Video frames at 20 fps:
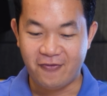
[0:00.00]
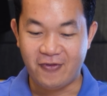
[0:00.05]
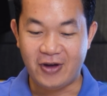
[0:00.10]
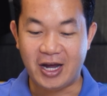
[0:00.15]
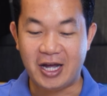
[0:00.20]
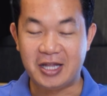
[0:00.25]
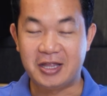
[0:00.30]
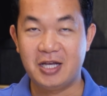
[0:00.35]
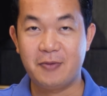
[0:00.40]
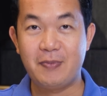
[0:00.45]

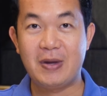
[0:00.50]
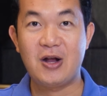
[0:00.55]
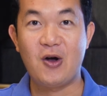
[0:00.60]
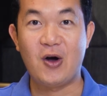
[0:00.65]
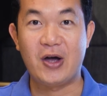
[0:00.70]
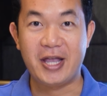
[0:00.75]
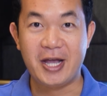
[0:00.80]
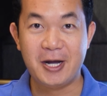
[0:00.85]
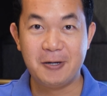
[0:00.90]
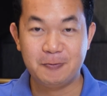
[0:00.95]
về hình thức bên
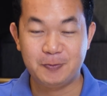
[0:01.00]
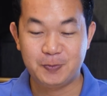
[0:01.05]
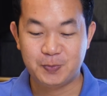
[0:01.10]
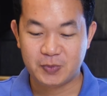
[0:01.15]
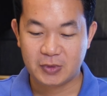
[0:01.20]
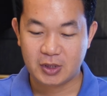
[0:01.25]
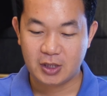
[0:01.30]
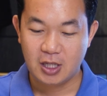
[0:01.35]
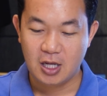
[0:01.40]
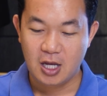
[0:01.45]
ngoài nhé.
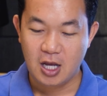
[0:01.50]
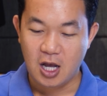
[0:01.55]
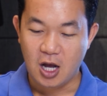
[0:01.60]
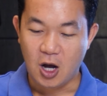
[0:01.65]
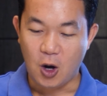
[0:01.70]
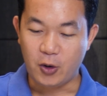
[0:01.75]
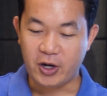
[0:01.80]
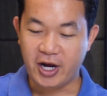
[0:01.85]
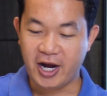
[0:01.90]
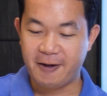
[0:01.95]

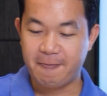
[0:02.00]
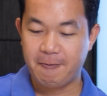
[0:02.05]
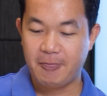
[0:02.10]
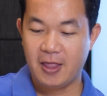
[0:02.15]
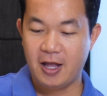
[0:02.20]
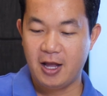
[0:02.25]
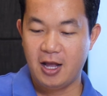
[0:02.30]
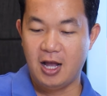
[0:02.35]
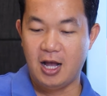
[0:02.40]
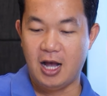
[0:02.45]
Ok.
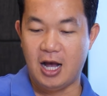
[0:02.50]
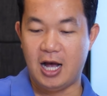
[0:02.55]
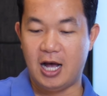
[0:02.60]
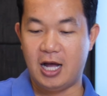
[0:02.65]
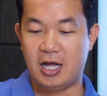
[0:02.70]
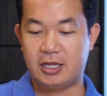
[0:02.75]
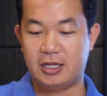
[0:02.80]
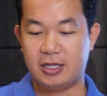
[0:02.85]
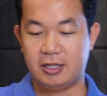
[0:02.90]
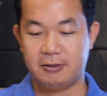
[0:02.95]

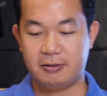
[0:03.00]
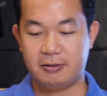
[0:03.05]
À,